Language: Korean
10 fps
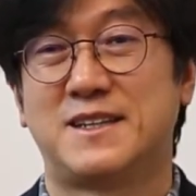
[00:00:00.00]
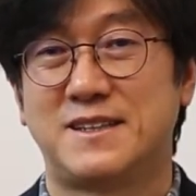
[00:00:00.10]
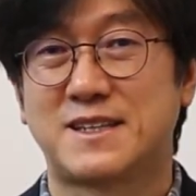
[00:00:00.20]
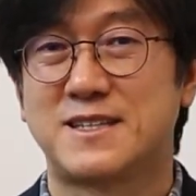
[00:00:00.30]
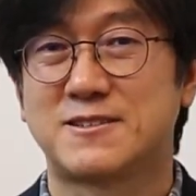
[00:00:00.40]

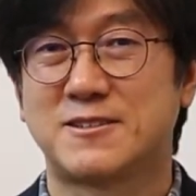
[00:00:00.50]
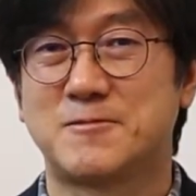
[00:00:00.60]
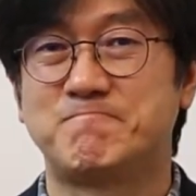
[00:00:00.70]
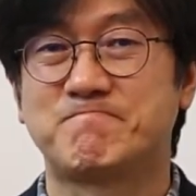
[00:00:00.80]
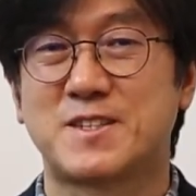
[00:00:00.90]
네,
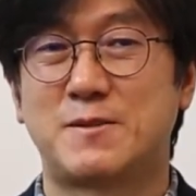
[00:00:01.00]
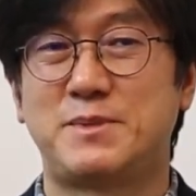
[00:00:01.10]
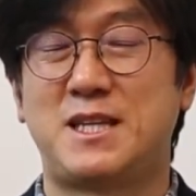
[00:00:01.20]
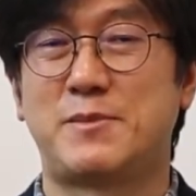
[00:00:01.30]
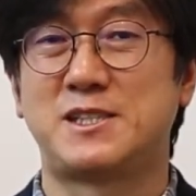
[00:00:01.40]
그래서 이런
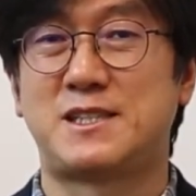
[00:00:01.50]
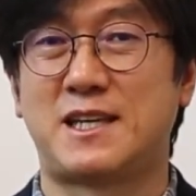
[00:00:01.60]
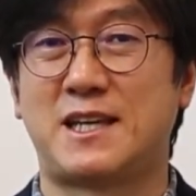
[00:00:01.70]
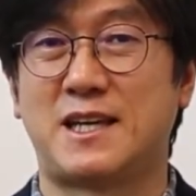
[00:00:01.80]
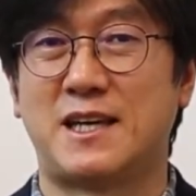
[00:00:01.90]
비대면
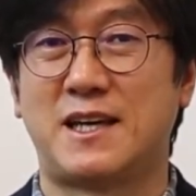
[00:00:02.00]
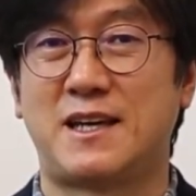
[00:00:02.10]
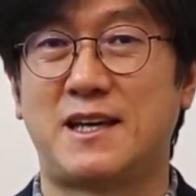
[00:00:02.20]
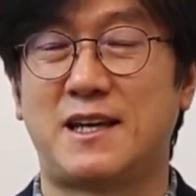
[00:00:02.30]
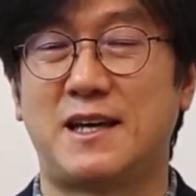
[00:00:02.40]
시대에
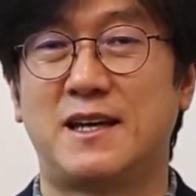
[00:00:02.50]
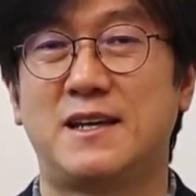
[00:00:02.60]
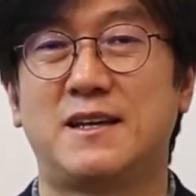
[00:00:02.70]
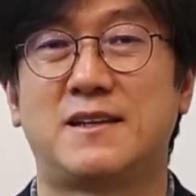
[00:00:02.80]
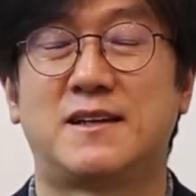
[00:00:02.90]

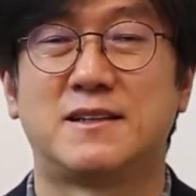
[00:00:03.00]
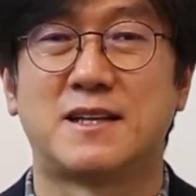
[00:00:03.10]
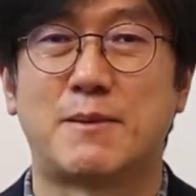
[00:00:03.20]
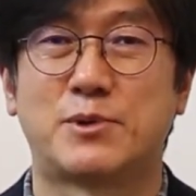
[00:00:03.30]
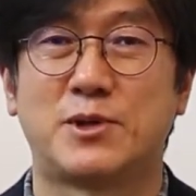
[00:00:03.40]
이런
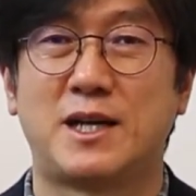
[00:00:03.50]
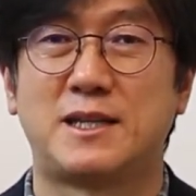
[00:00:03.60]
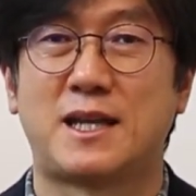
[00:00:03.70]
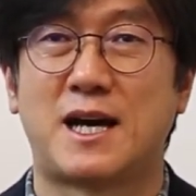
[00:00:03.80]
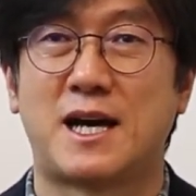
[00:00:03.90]
앞으로의
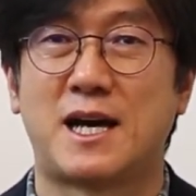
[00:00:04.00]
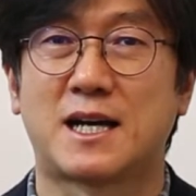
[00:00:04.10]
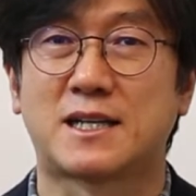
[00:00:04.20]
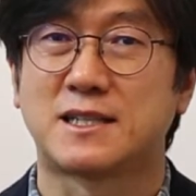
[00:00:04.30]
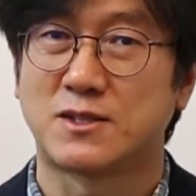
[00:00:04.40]
대학
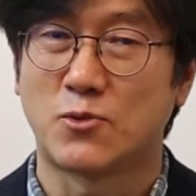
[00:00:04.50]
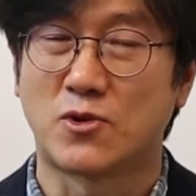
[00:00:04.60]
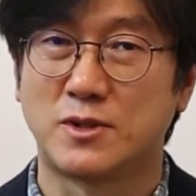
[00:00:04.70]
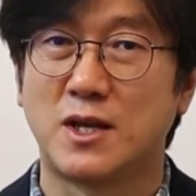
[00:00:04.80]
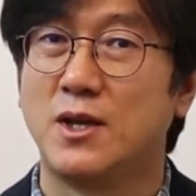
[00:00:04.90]

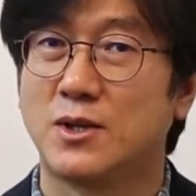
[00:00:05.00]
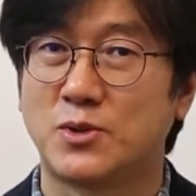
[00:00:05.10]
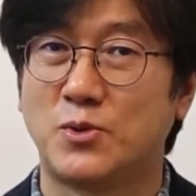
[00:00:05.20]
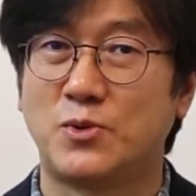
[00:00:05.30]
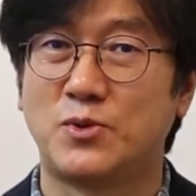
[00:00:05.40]
혹은
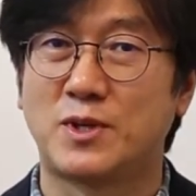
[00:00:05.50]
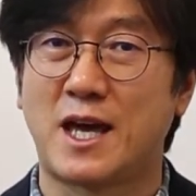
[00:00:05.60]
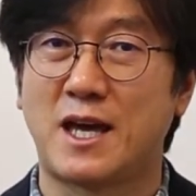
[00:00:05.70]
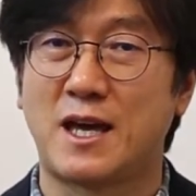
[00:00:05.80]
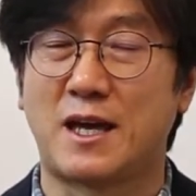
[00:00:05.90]

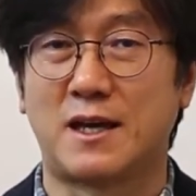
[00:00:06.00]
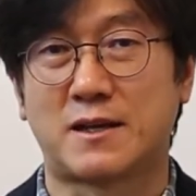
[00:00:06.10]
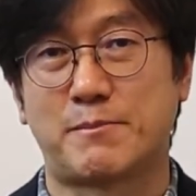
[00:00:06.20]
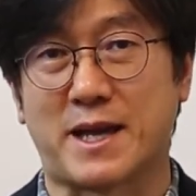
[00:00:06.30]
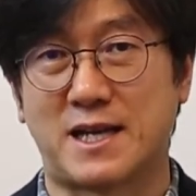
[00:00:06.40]
교육의
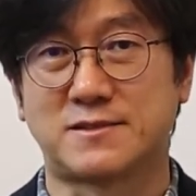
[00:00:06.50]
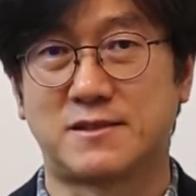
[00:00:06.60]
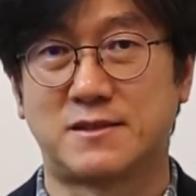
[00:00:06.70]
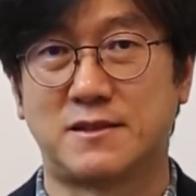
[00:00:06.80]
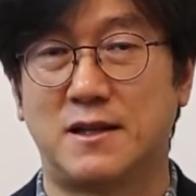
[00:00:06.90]

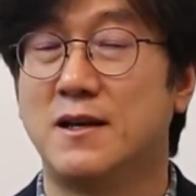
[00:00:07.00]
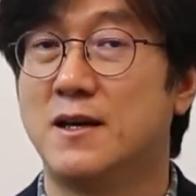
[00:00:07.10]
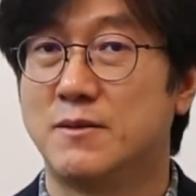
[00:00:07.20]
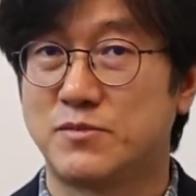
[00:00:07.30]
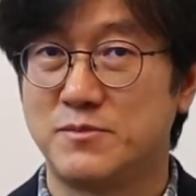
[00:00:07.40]
방향성은
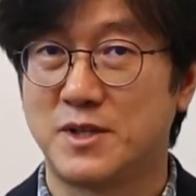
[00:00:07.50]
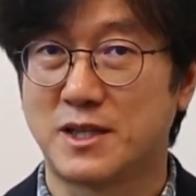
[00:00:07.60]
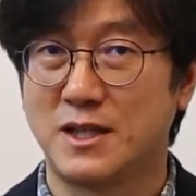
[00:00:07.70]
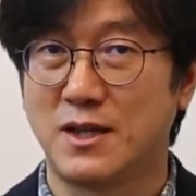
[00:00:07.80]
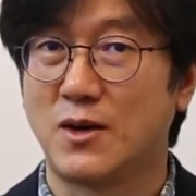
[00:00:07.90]

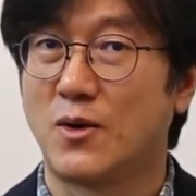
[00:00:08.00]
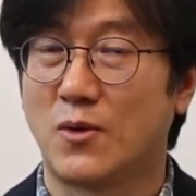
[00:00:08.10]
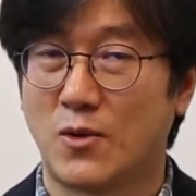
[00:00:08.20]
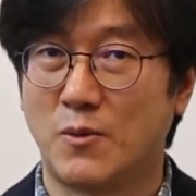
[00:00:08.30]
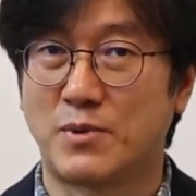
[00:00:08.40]
분명히
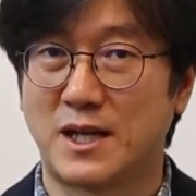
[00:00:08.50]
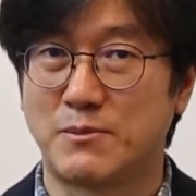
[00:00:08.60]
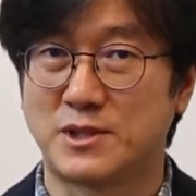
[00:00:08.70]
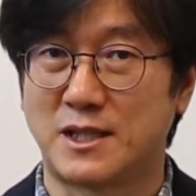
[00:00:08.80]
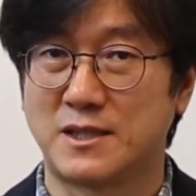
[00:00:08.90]

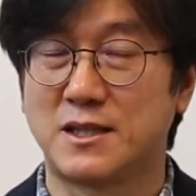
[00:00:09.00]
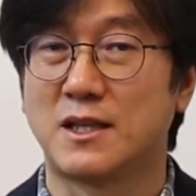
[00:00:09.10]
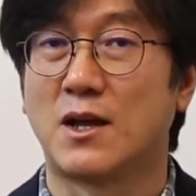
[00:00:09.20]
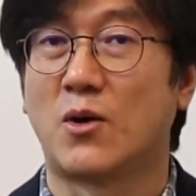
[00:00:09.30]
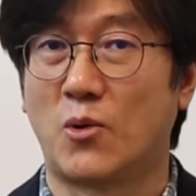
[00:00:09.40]
오프라인보다는
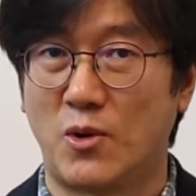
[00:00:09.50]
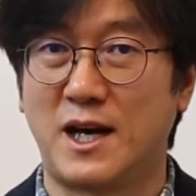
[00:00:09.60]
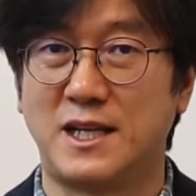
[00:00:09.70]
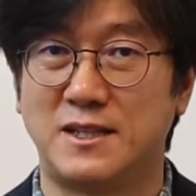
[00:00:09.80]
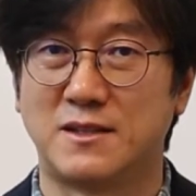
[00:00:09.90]

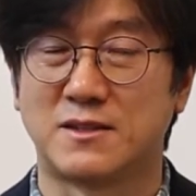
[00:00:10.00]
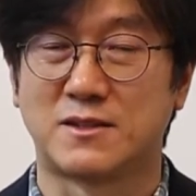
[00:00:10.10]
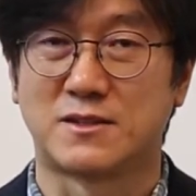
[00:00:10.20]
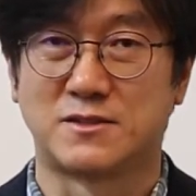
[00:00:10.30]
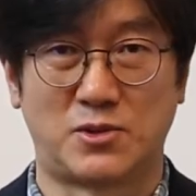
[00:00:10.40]

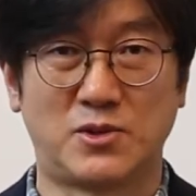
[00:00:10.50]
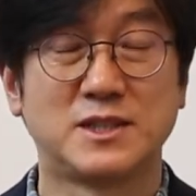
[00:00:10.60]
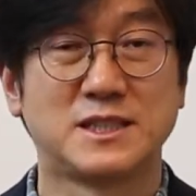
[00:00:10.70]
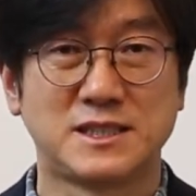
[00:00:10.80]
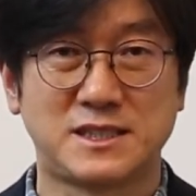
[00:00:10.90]

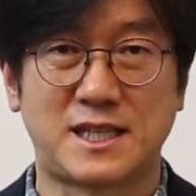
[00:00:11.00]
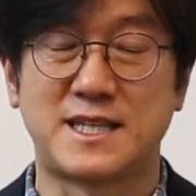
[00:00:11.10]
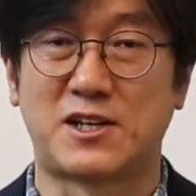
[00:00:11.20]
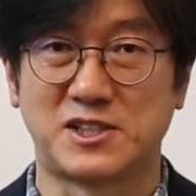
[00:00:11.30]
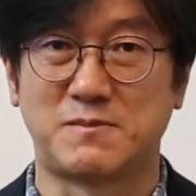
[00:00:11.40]
온라인으로
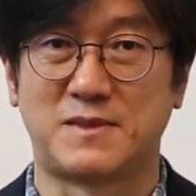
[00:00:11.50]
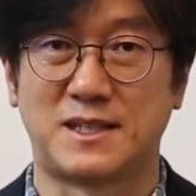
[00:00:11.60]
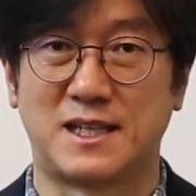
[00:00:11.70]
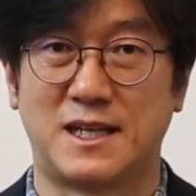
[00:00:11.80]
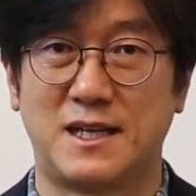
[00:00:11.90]
진행되는
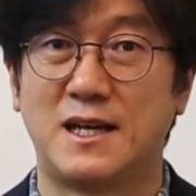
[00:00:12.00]
것입니다.